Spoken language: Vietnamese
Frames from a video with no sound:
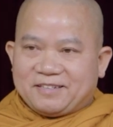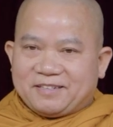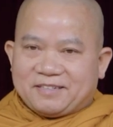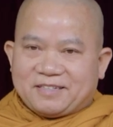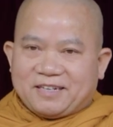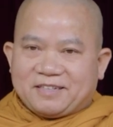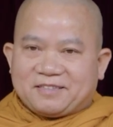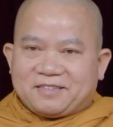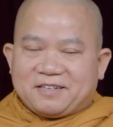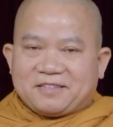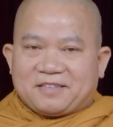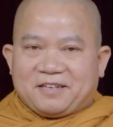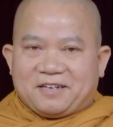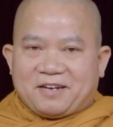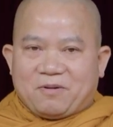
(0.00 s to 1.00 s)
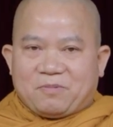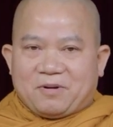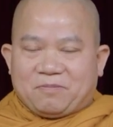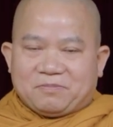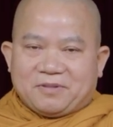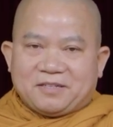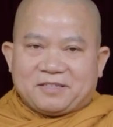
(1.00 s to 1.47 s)
ờ, sắc tức thì không
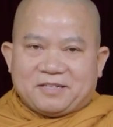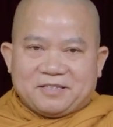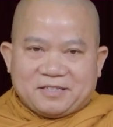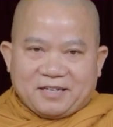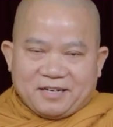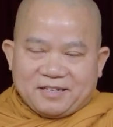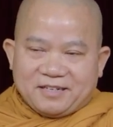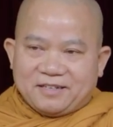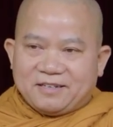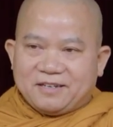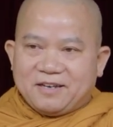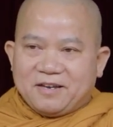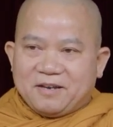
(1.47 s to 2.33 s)
không tức thì sắc á